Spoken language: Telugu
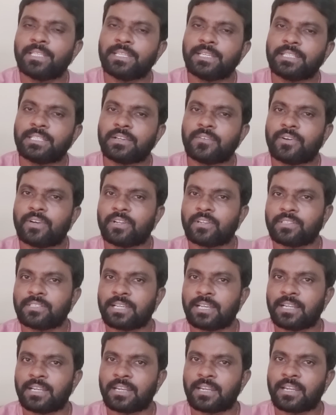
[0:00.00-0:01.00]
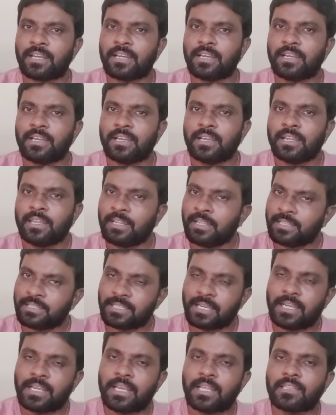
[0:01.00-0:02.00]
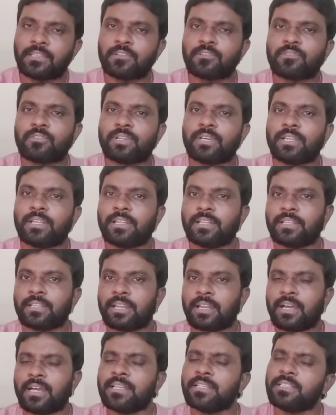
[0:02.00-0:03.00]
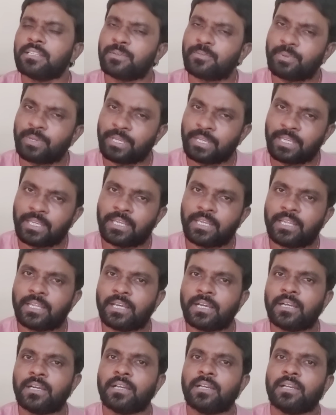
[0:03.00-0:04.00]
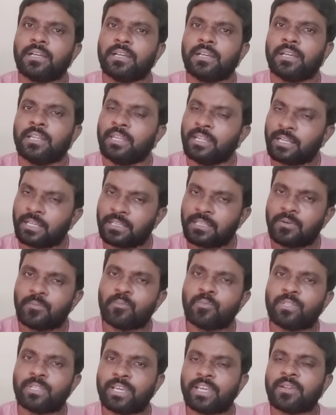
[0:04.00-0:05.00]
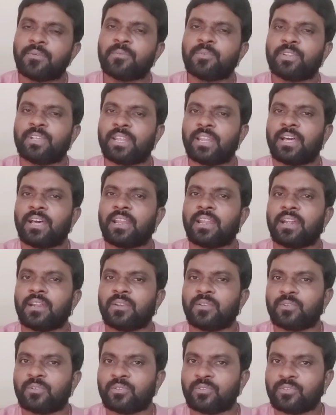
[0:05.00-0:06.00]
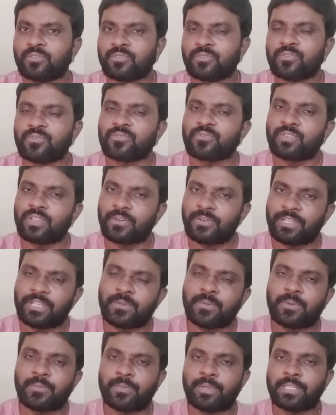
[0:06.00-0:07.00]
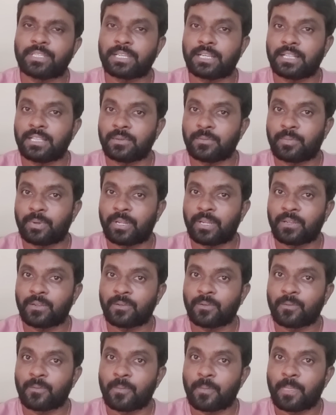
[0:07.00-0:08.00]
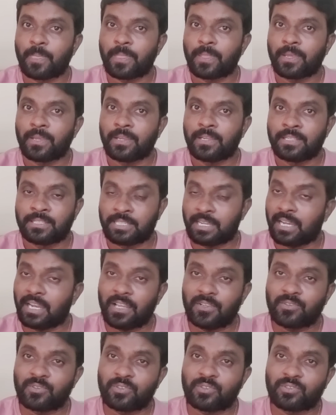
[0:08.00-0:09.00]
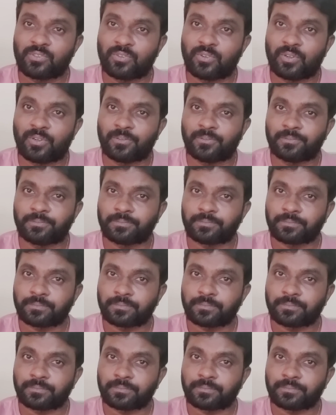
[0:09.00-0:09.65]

పనిచేసే వాళ్ళు చాలరా నీ స్థాయి అంత కూడా లేదురా అని చెప్పి ఈయన నీకు దమ్ము ధైర్యం ఉంటే రారా అడ్డుకుంది చూసుకుందాం అని చెప్పి మీసాలు తిప్పడాలు చాలా చూస్తూ ఉన్నాం